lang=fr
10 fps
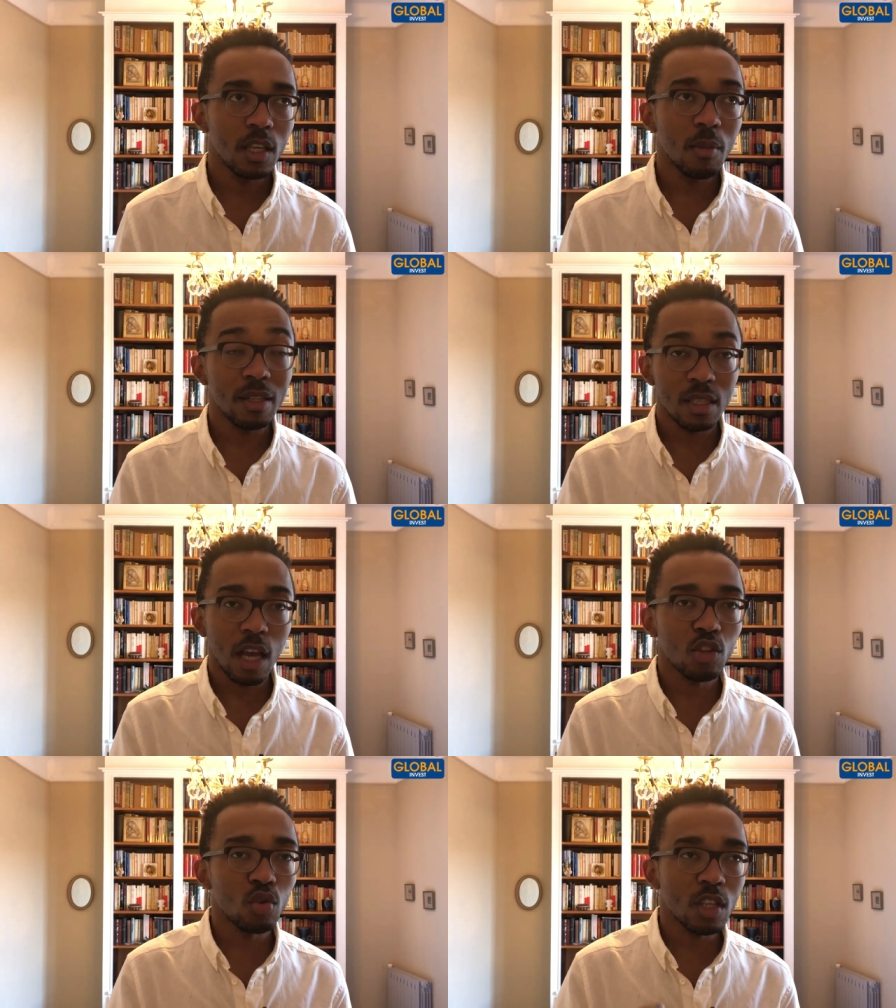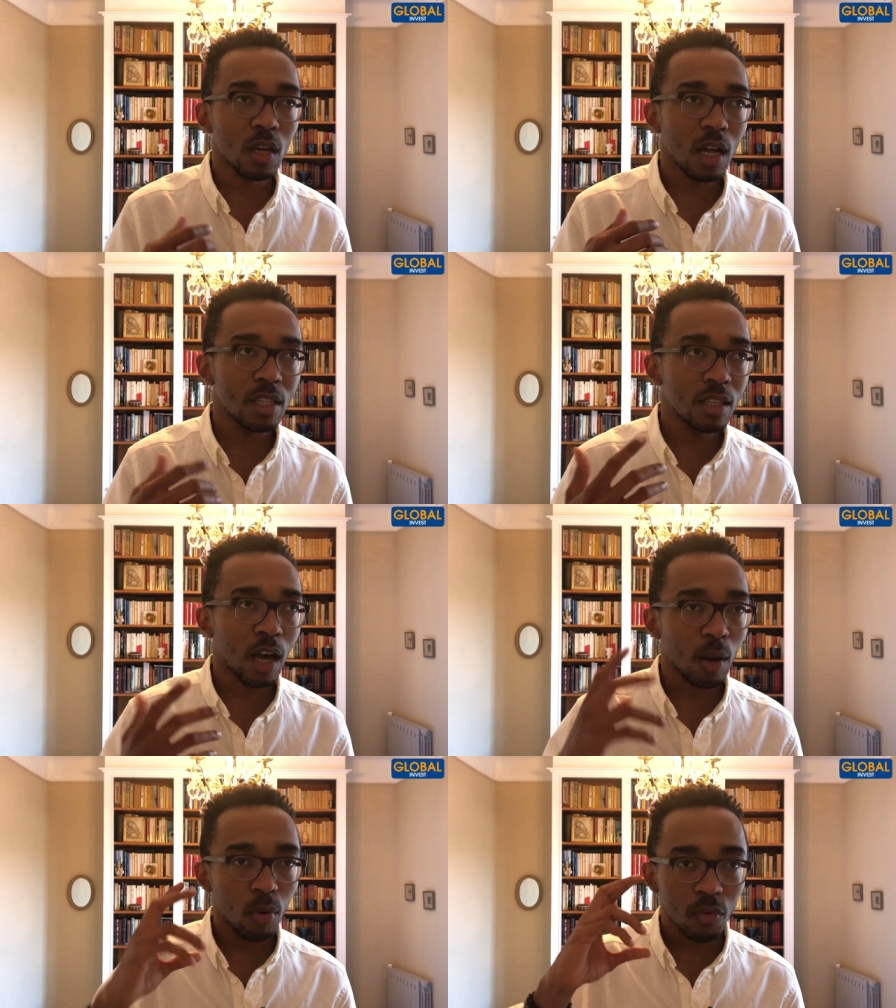il m'a dit quelque chose qui a
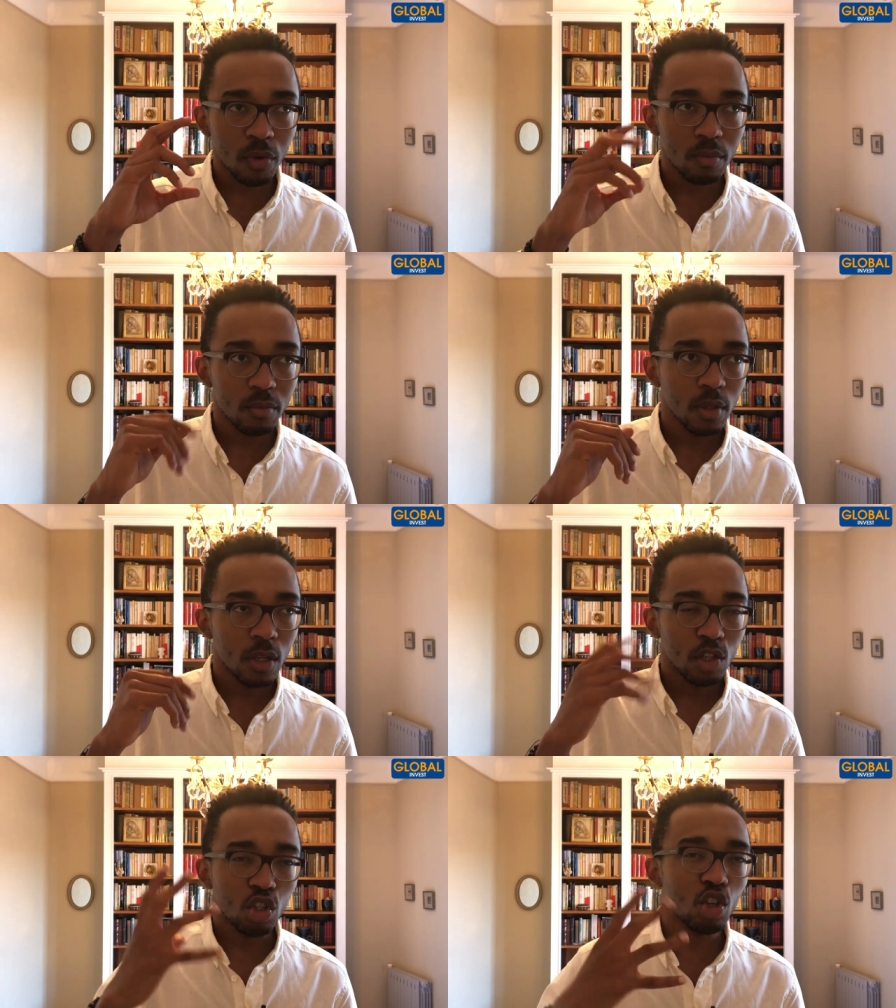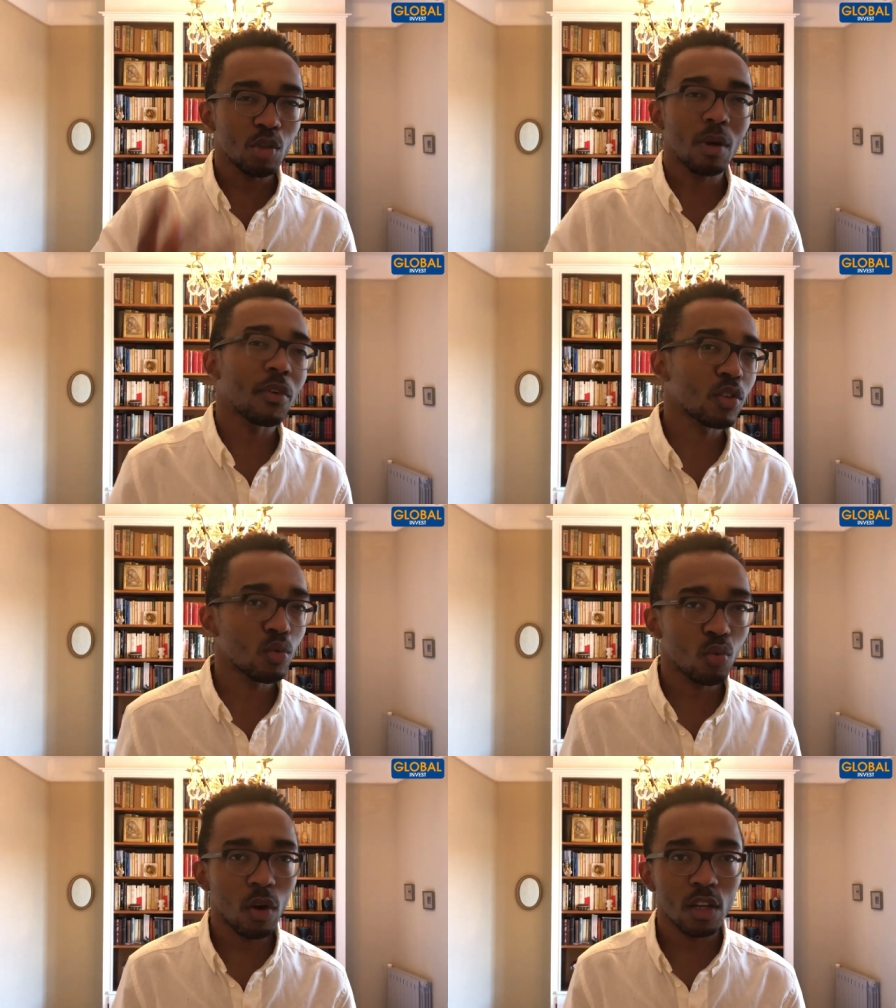littéralement en fait changé ma
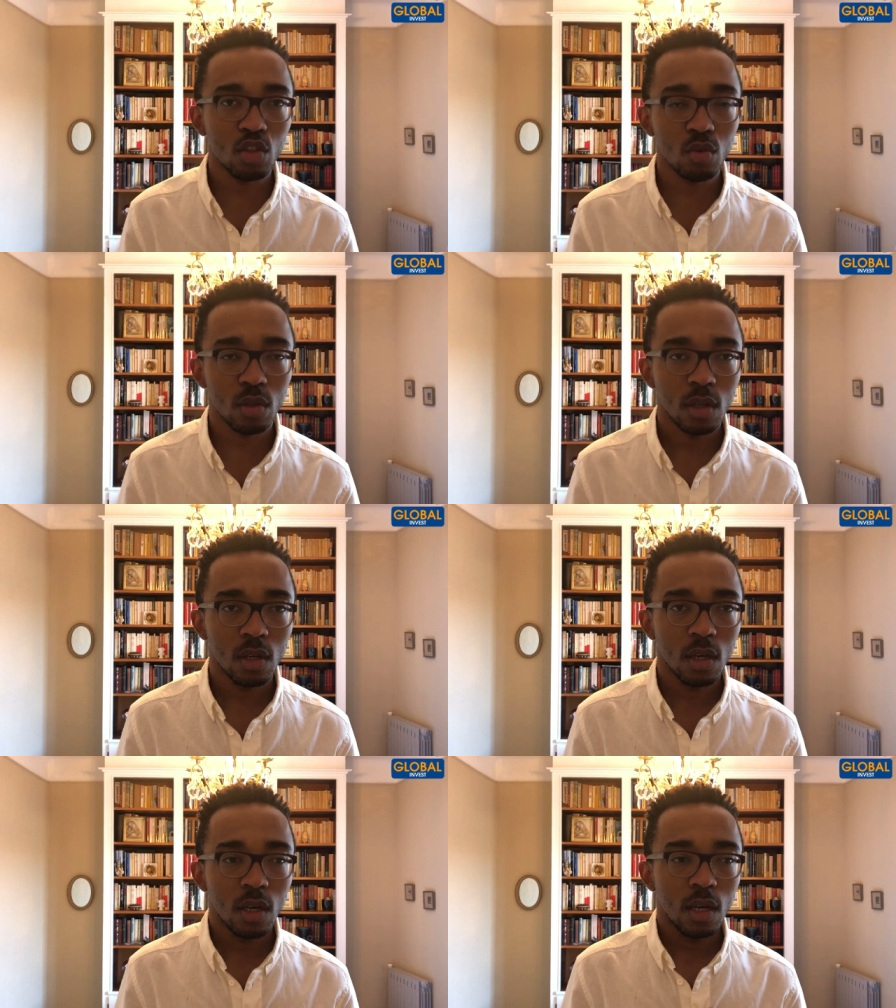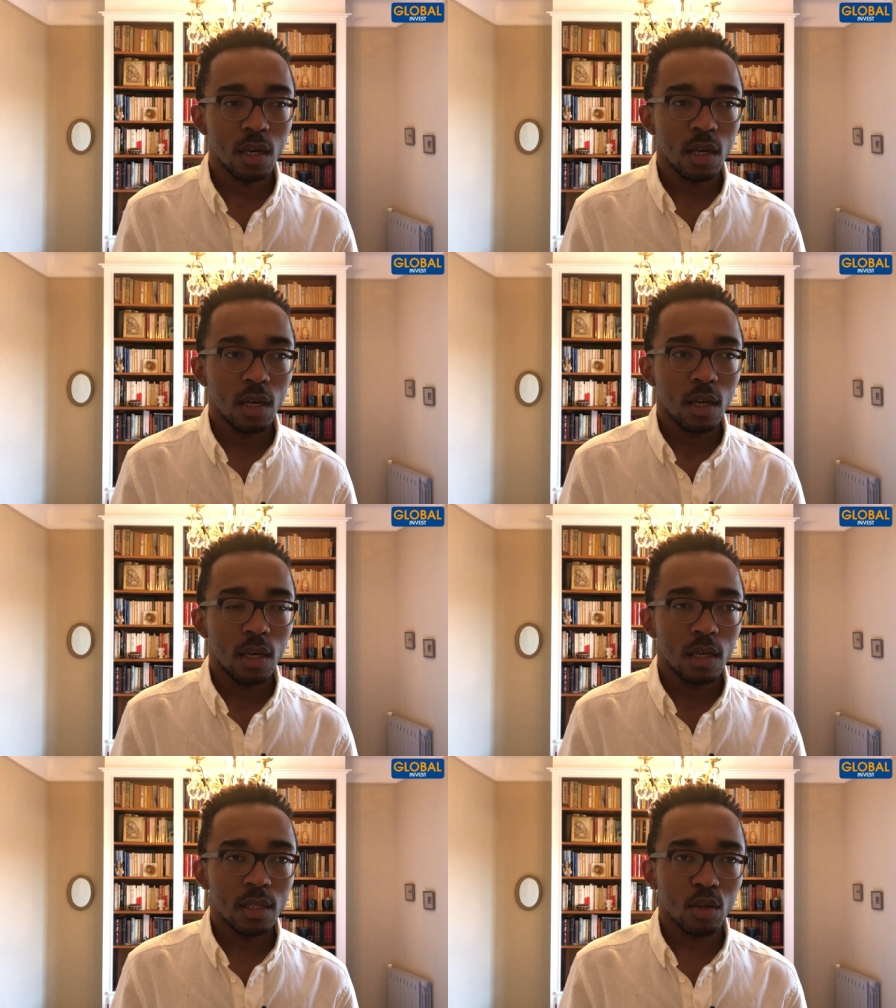façon de voir les choses.
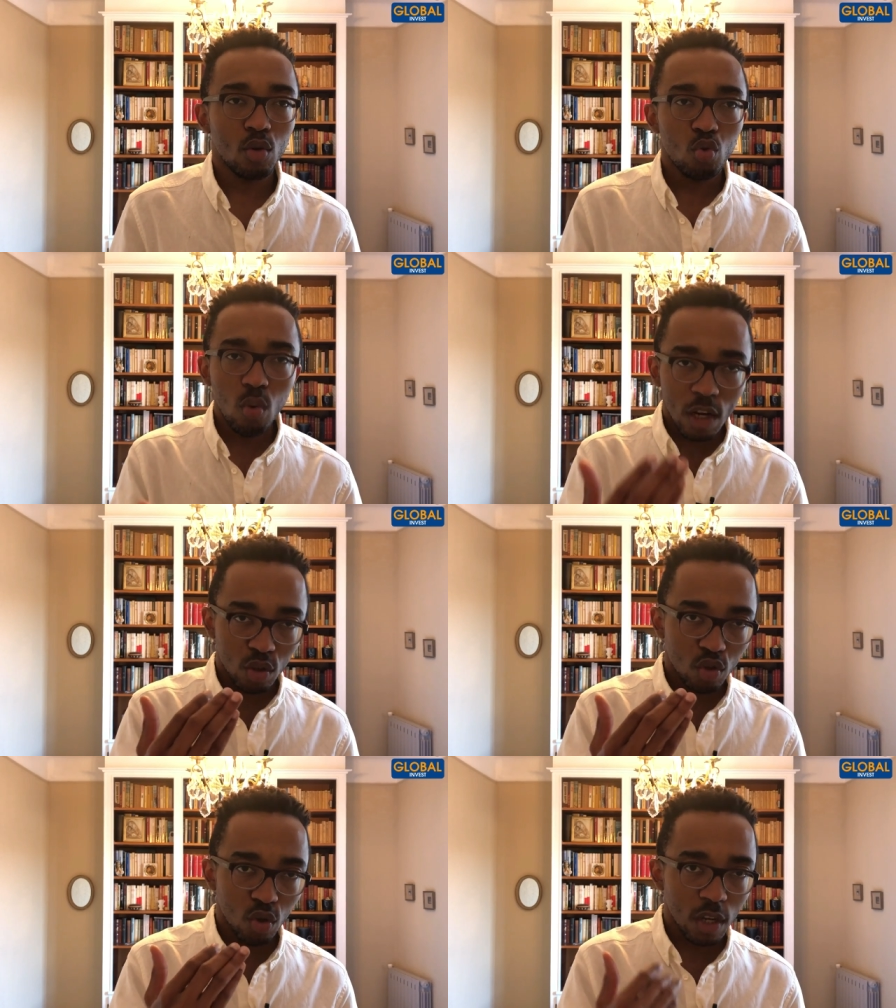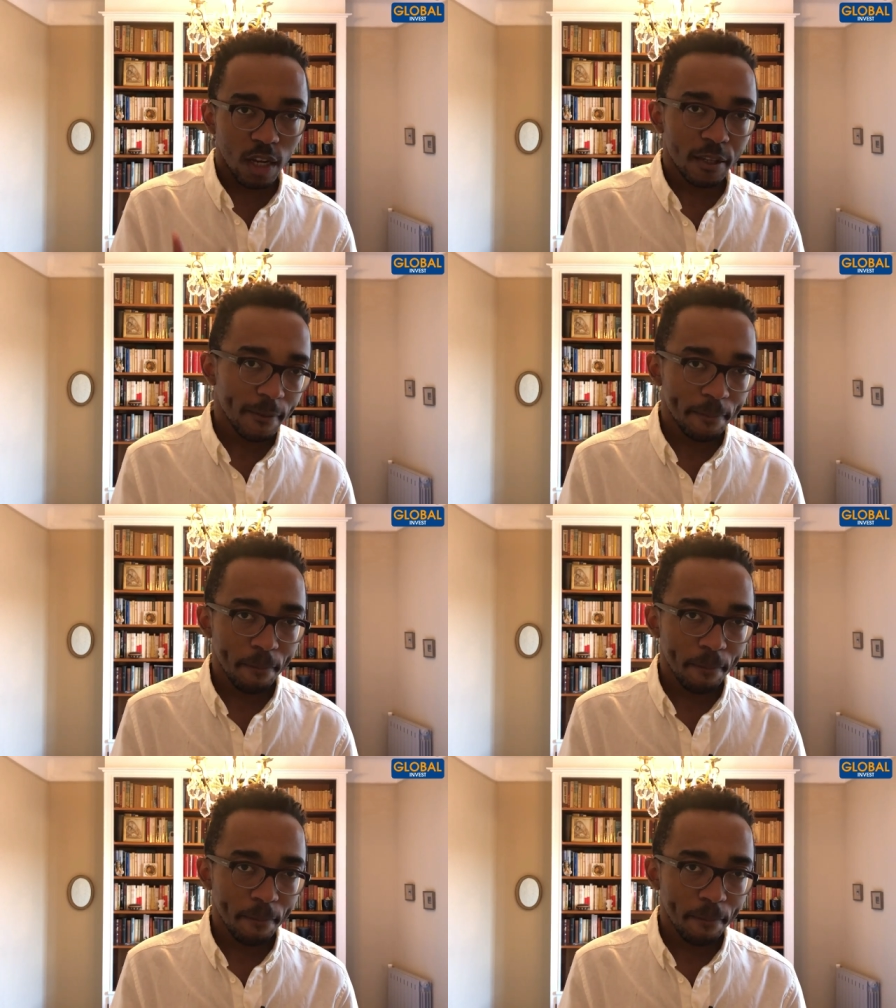C'est que tout l'argent que je gagne,